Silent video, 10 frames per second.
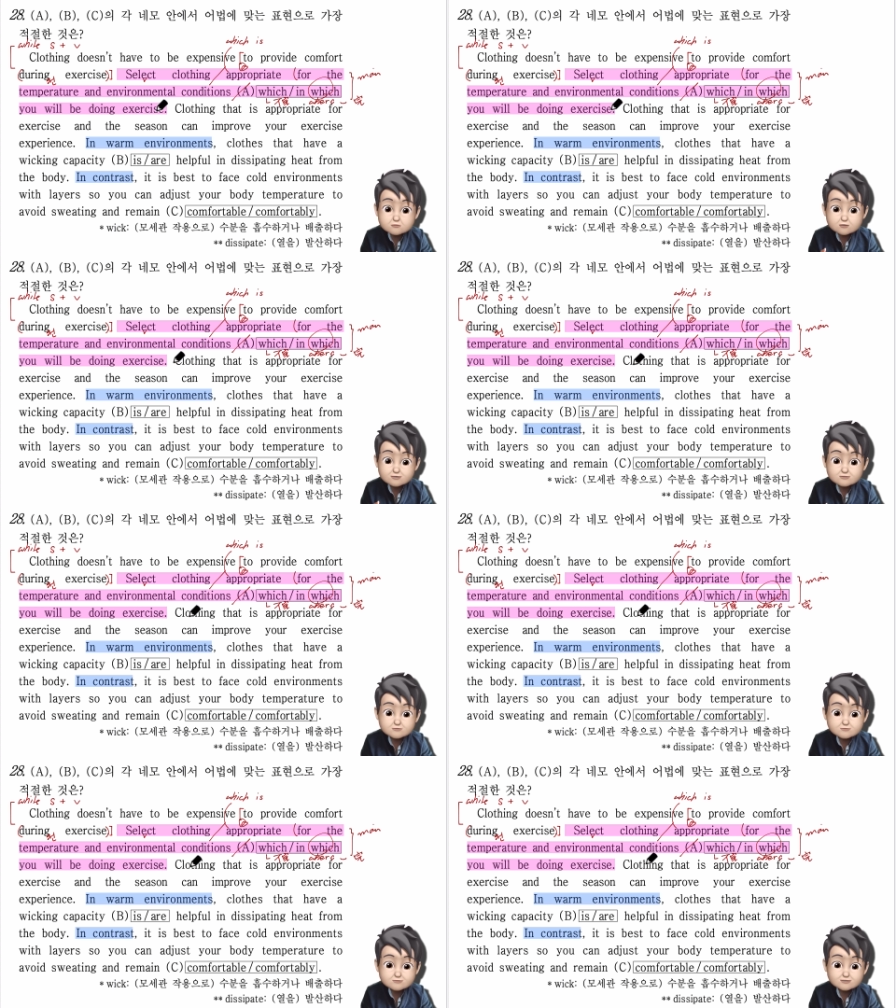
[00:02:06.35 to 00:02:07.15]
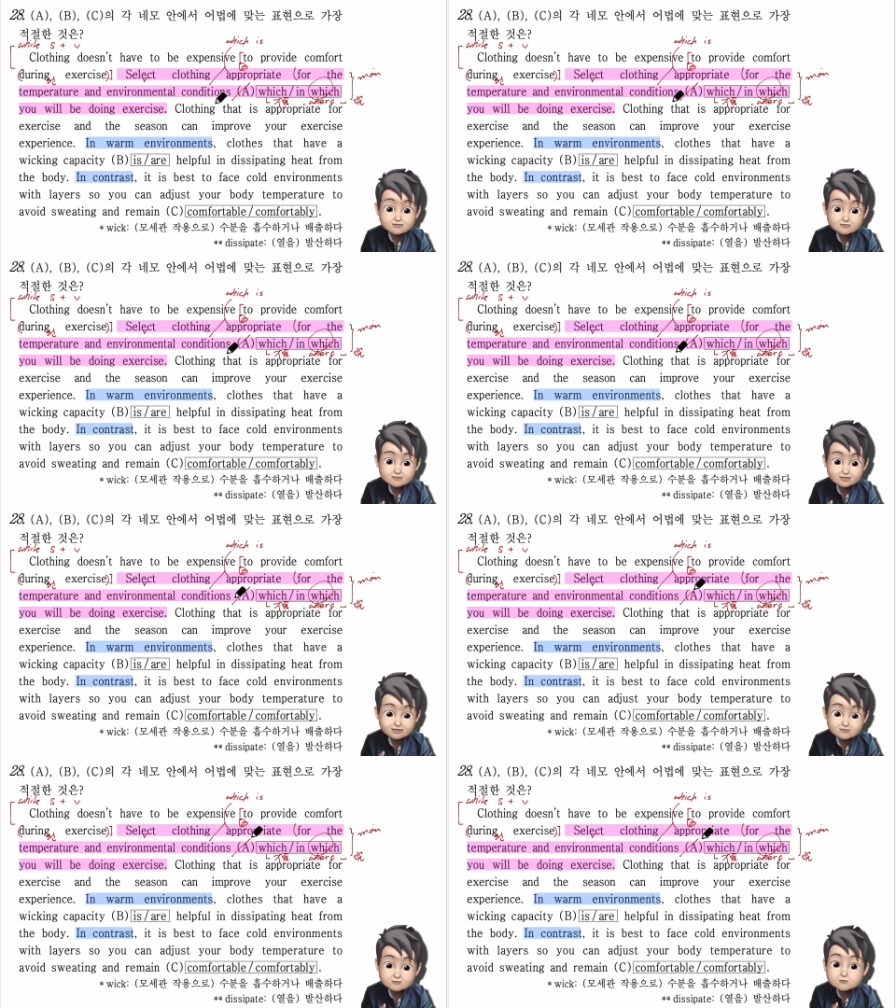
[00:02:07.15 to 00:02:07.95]
환경적인
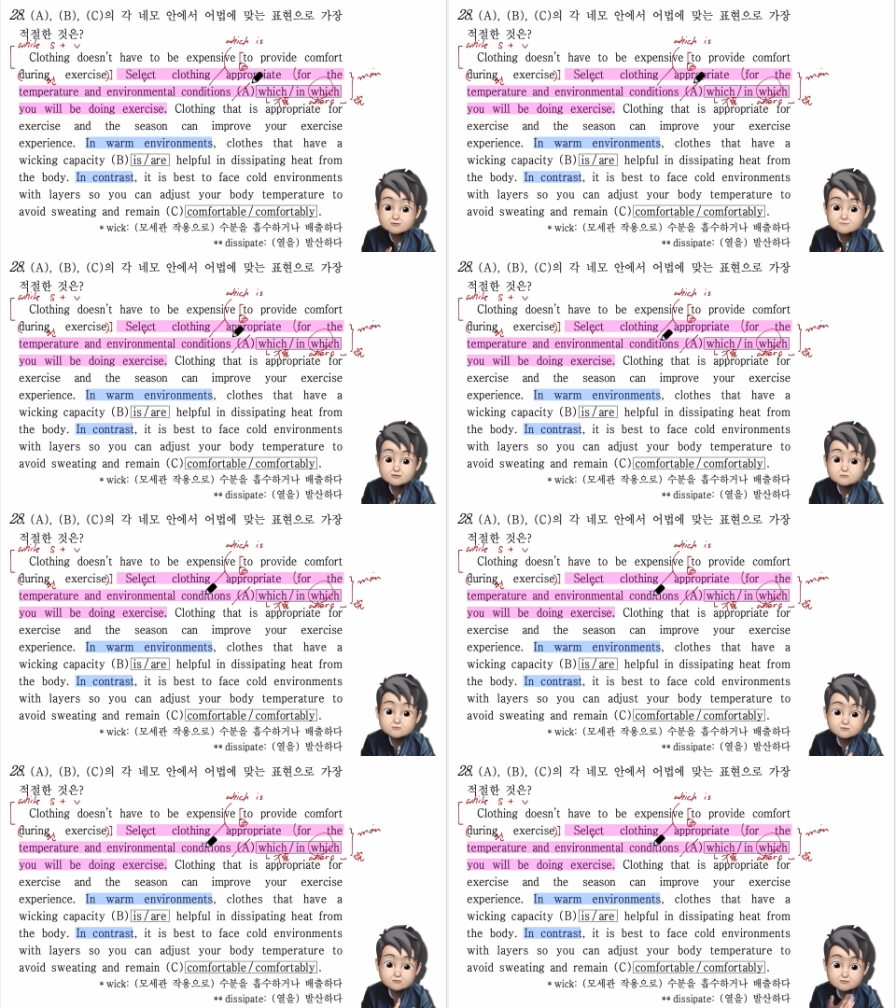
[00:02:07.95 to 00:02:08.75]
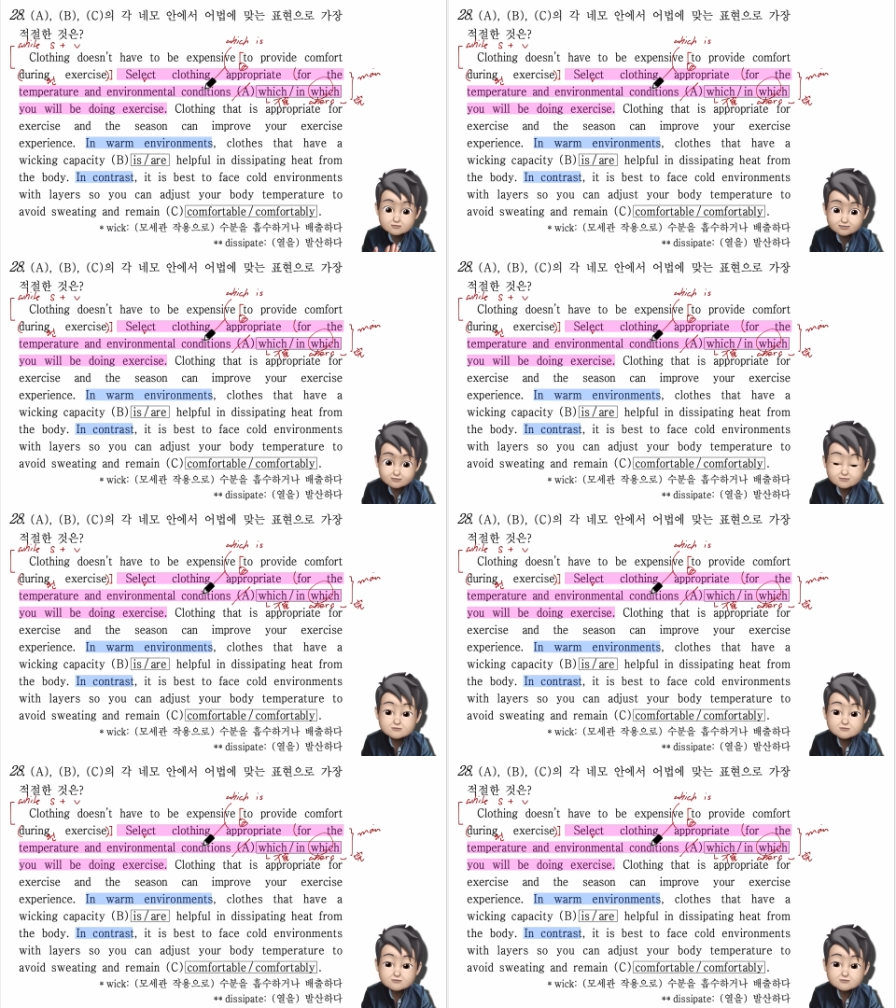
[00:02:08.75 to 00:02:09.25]
상태에 적합한 옷을 선택해라.